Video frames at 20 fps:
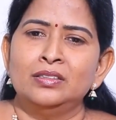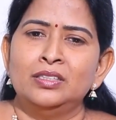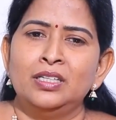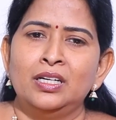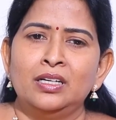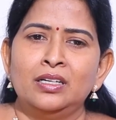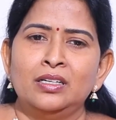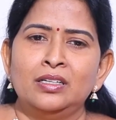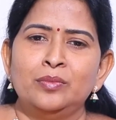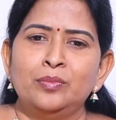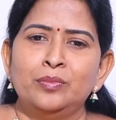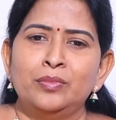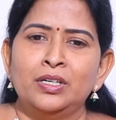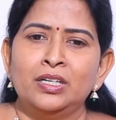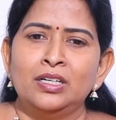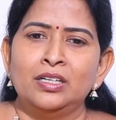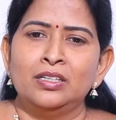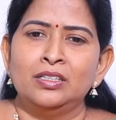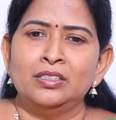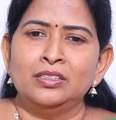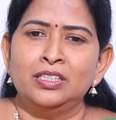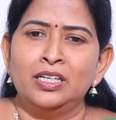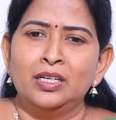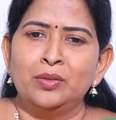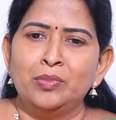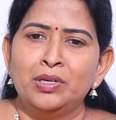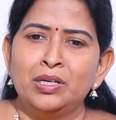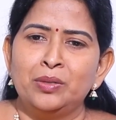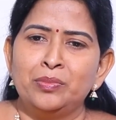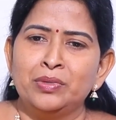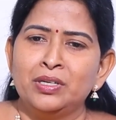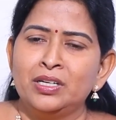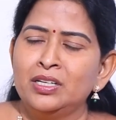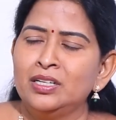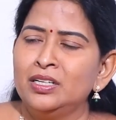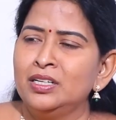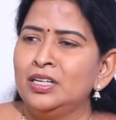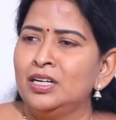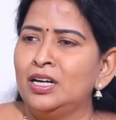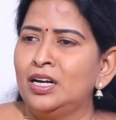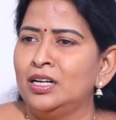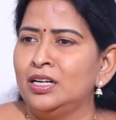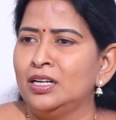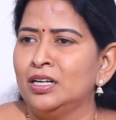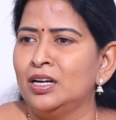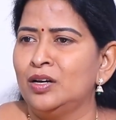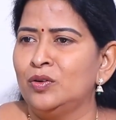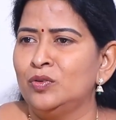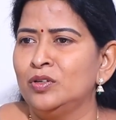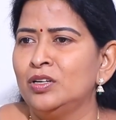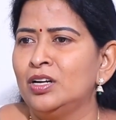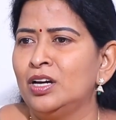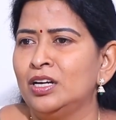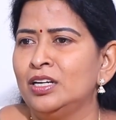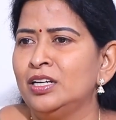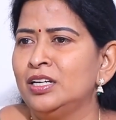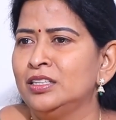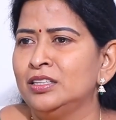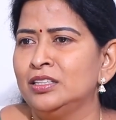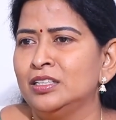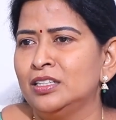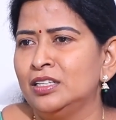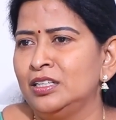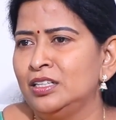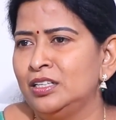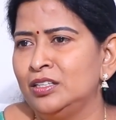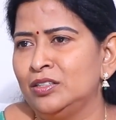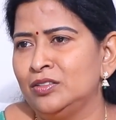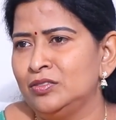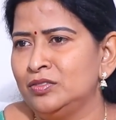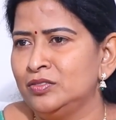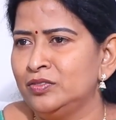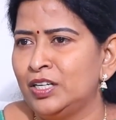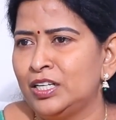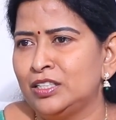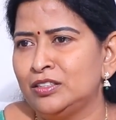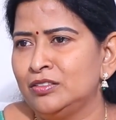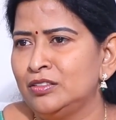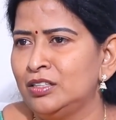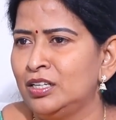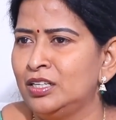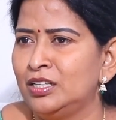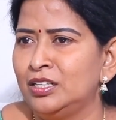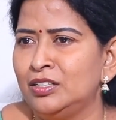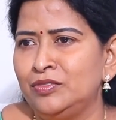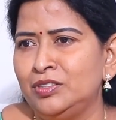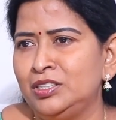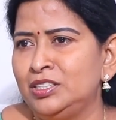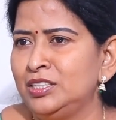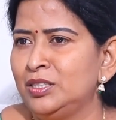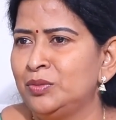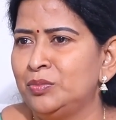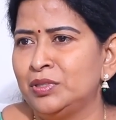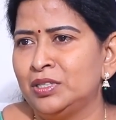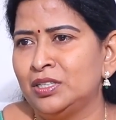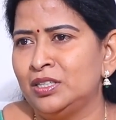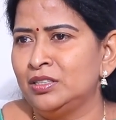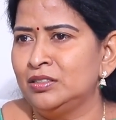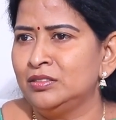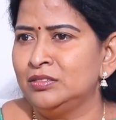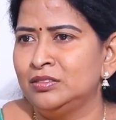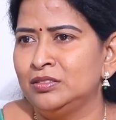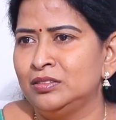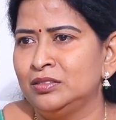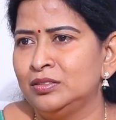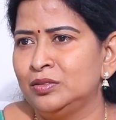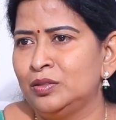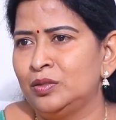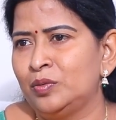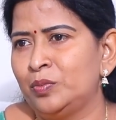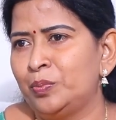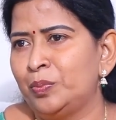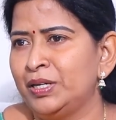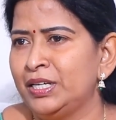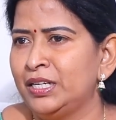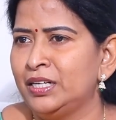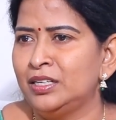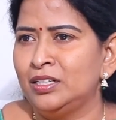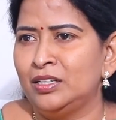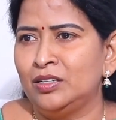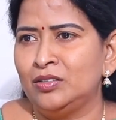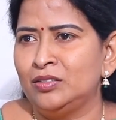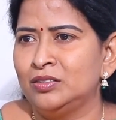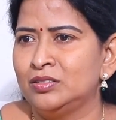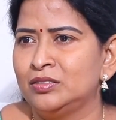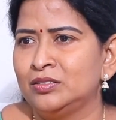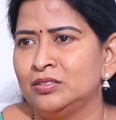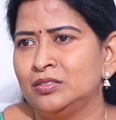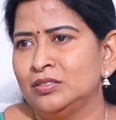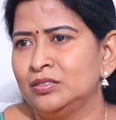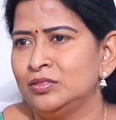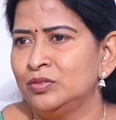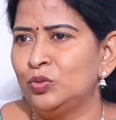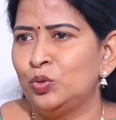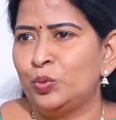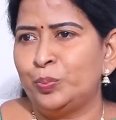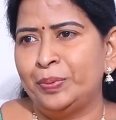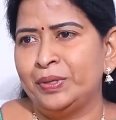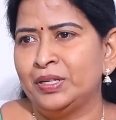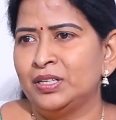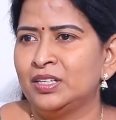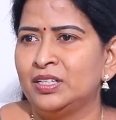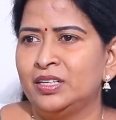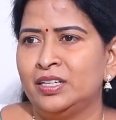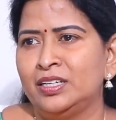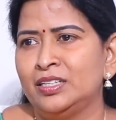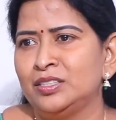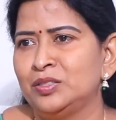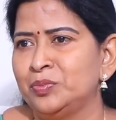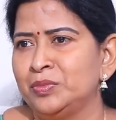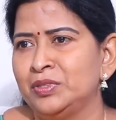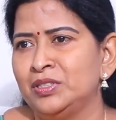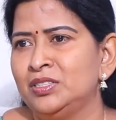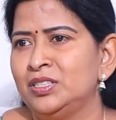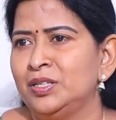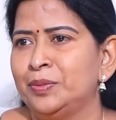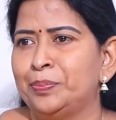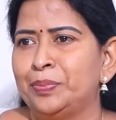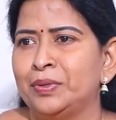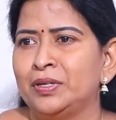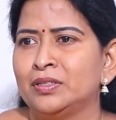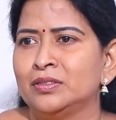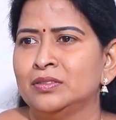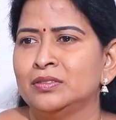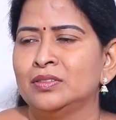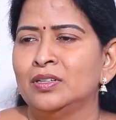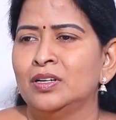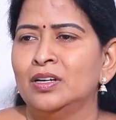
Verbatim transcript: చ మన షర్మిలమ్మ గారికి నేను అండగా ఉండాలి అందుకే నేను వెళ్తున్నానని విజయమ్మ గారు ప్లేనరీలో ఓపెన్గా డయాస్ మీద చెప్పారు